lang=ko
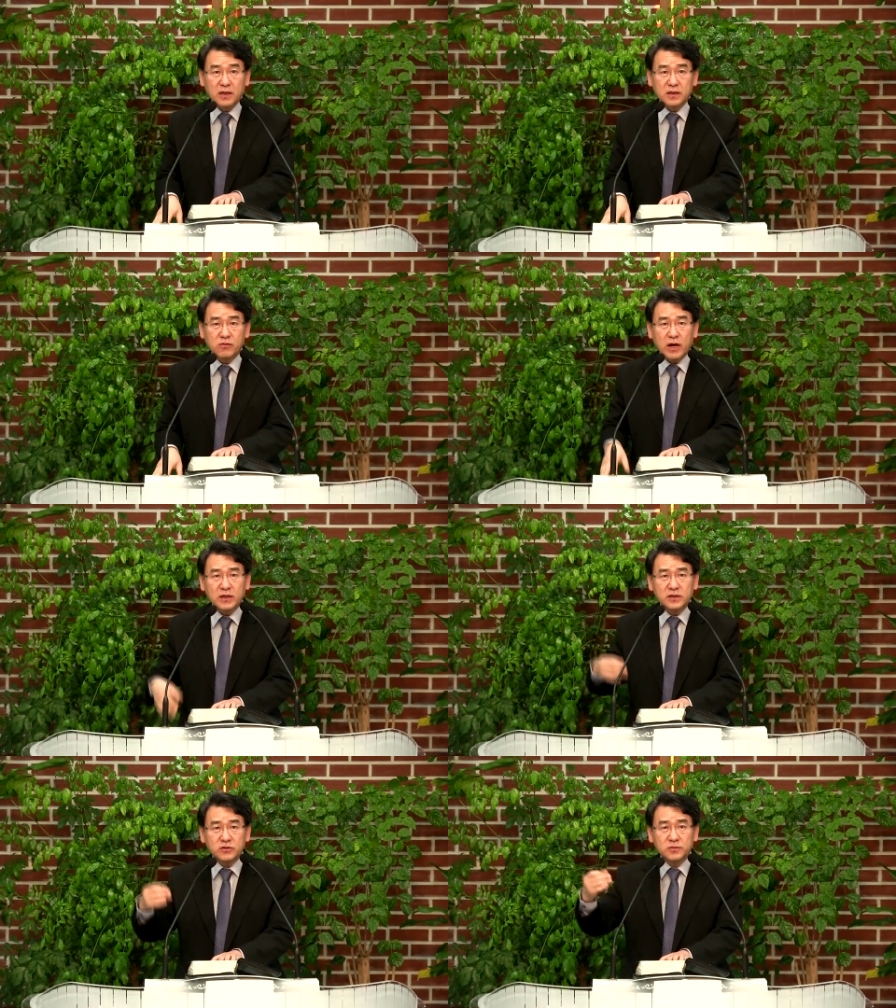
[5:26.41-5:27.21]

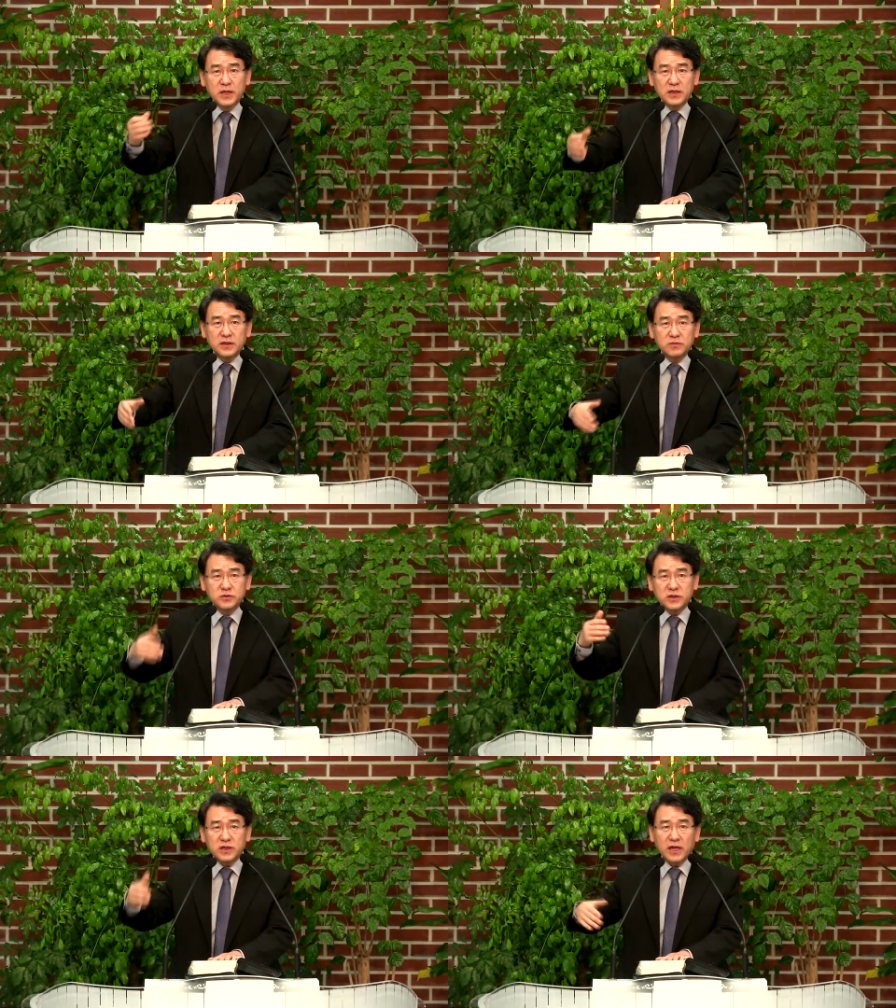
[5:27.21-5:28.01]
왕이 좀 이
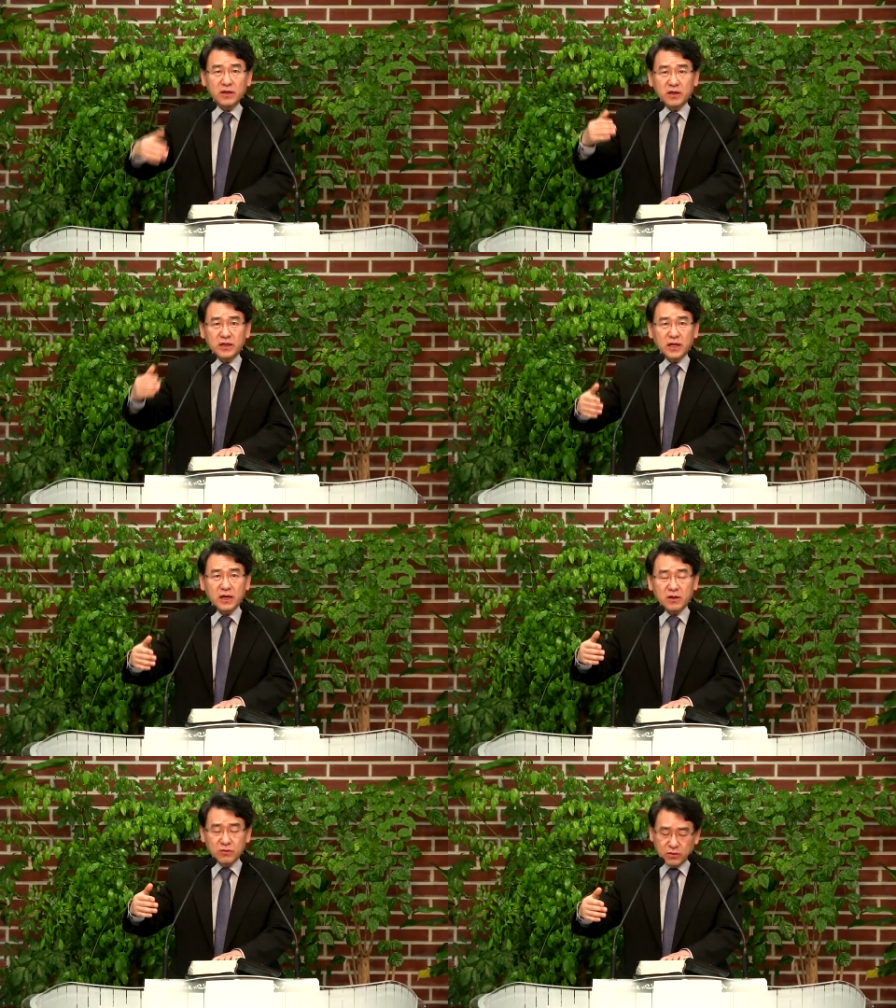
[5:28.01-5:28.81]
문제를 해결해
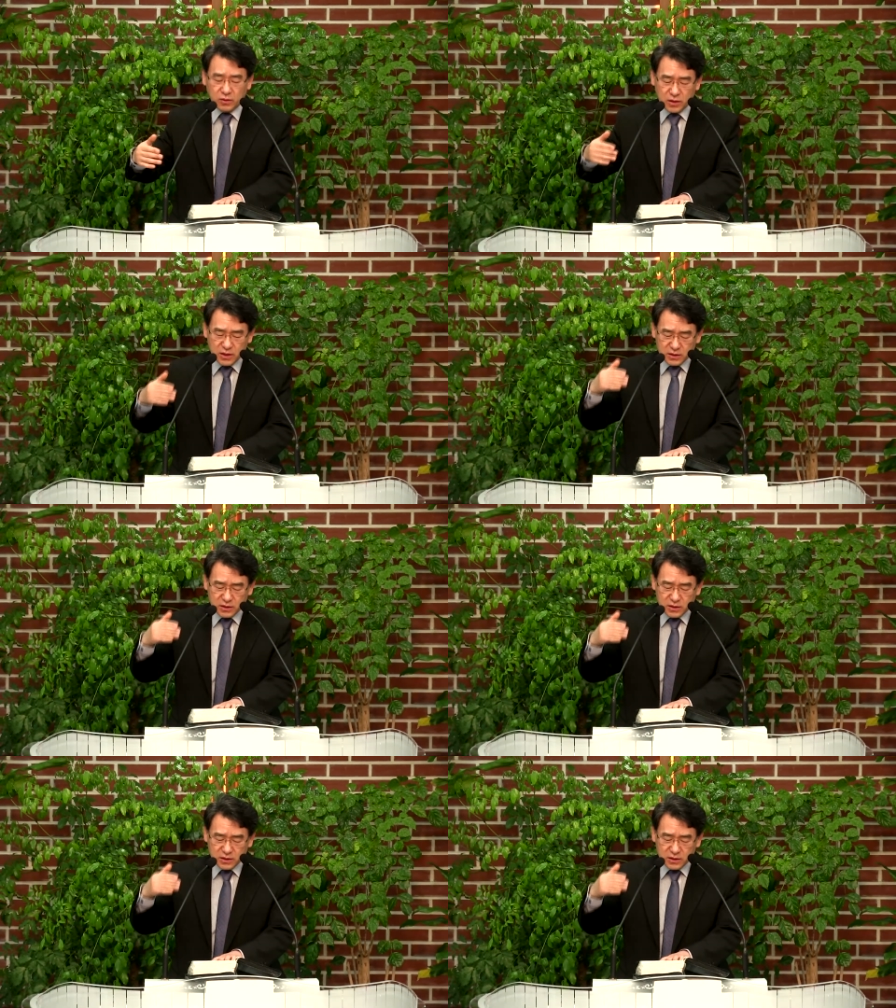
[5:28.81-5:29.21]
달라고